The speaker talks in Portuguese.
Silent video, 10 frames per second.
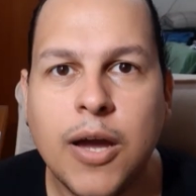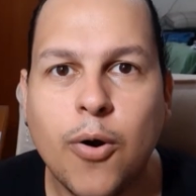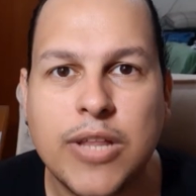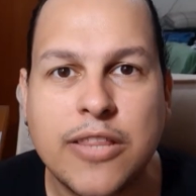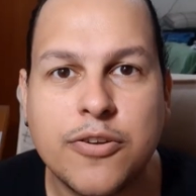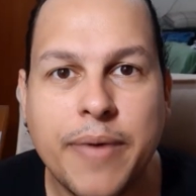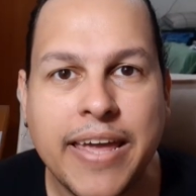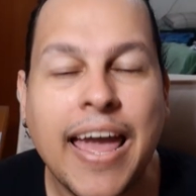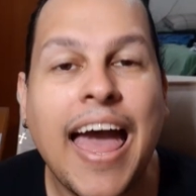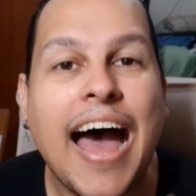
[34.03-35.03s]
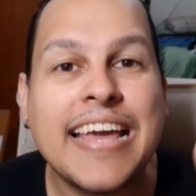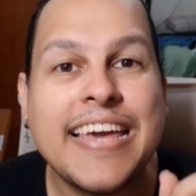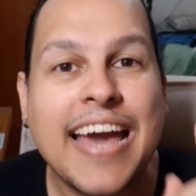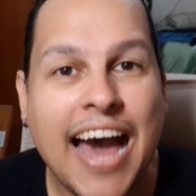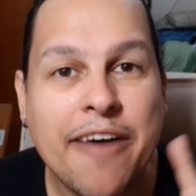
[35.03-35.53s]
Olá, tudo bem?
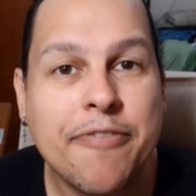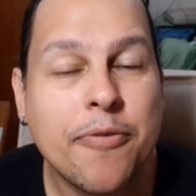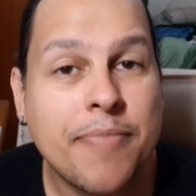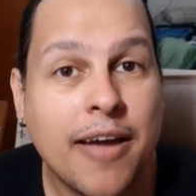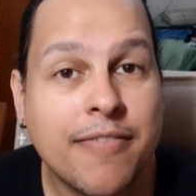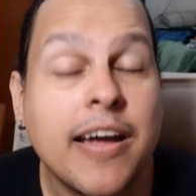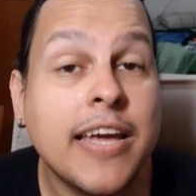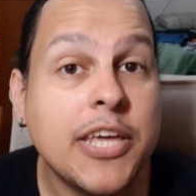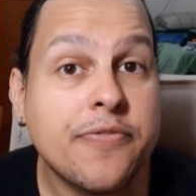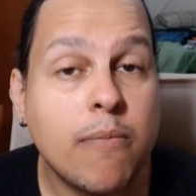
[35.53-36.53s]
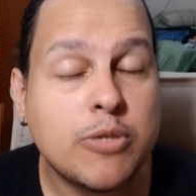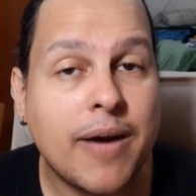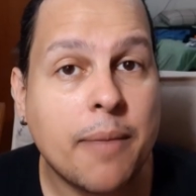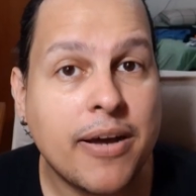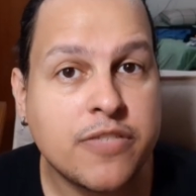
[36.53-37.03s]
Aqui é Rafael Paiva e vamos
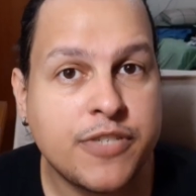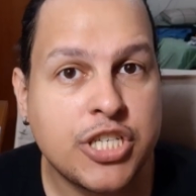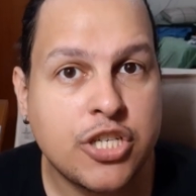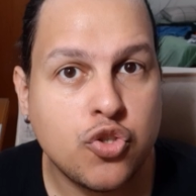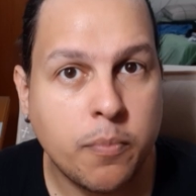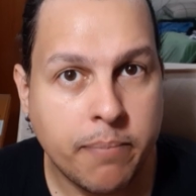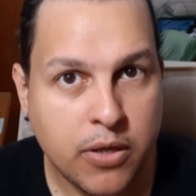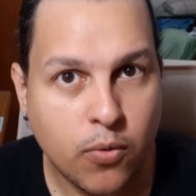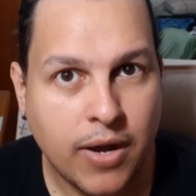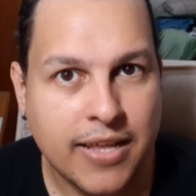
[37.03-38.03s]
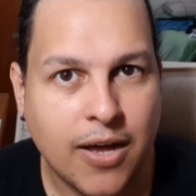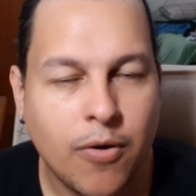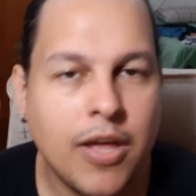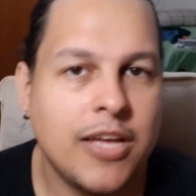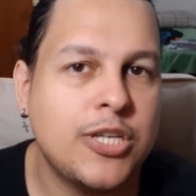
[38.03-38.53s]
para mais um vídeo aqui do meu
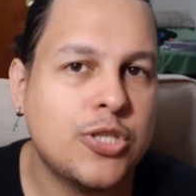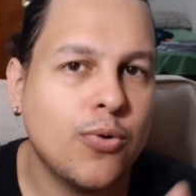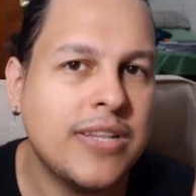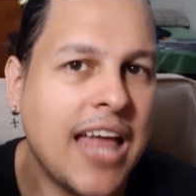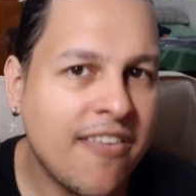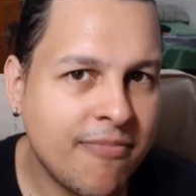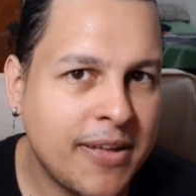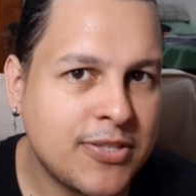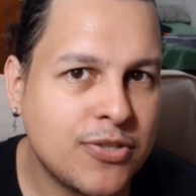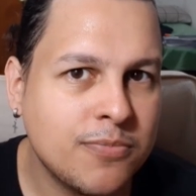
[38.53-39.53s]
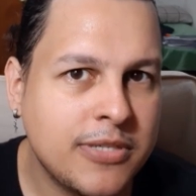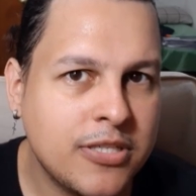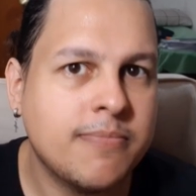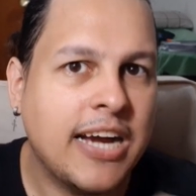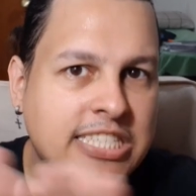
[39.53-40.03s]
canal. Estou levemente
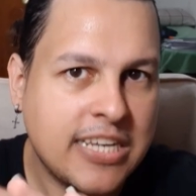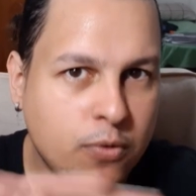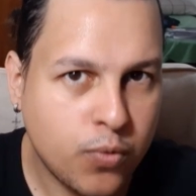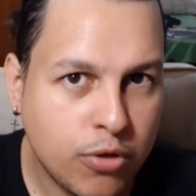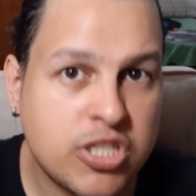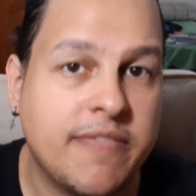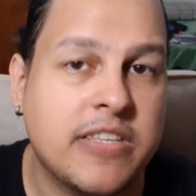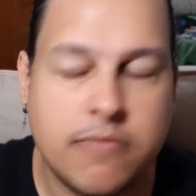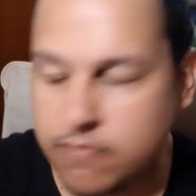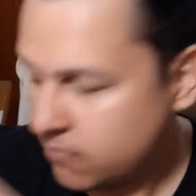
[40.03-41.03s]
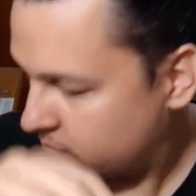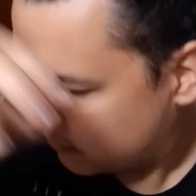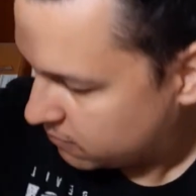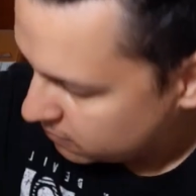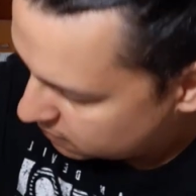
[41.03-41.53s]
sumido, mas tranquilo, estava...
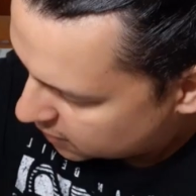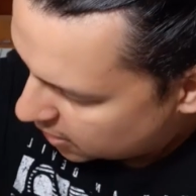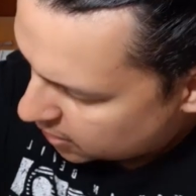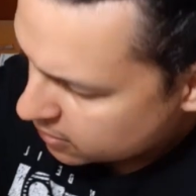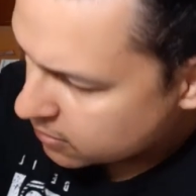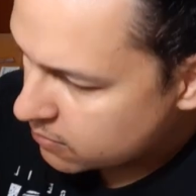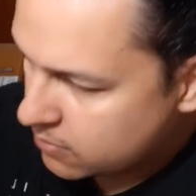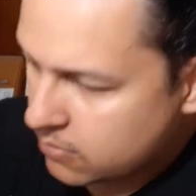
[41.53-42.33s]
Oi.